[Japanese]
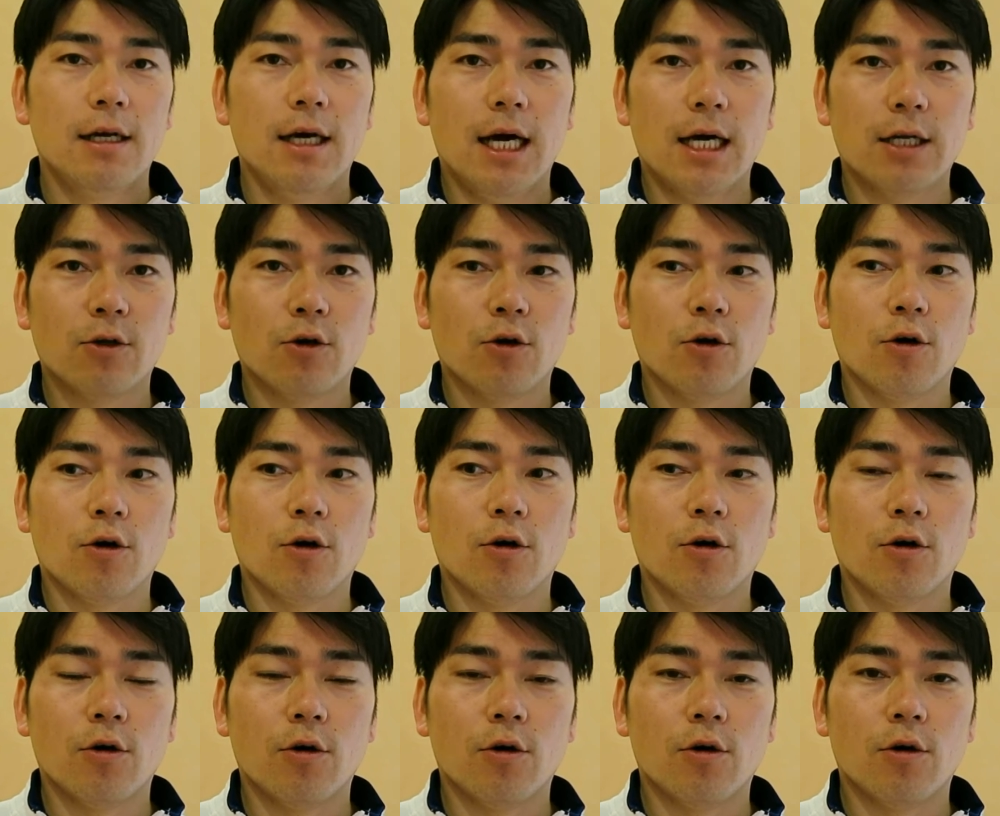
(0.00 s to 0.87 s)
あ
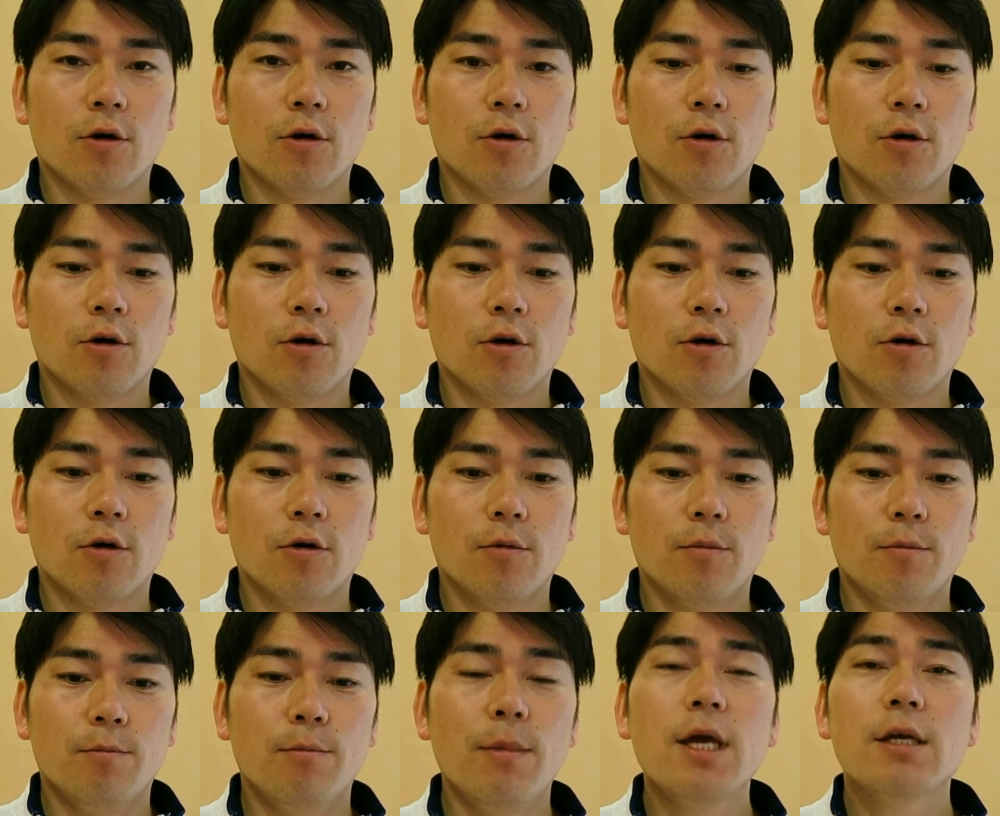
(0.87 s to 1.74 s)
の
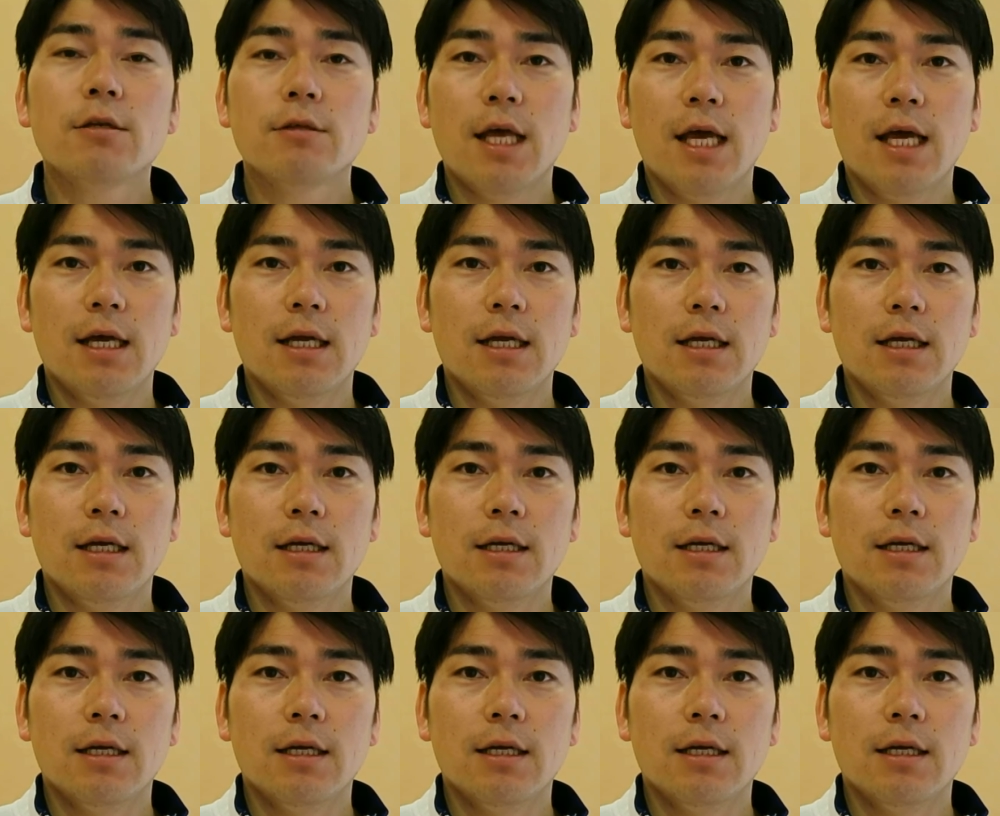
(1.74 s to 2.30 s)
メールで、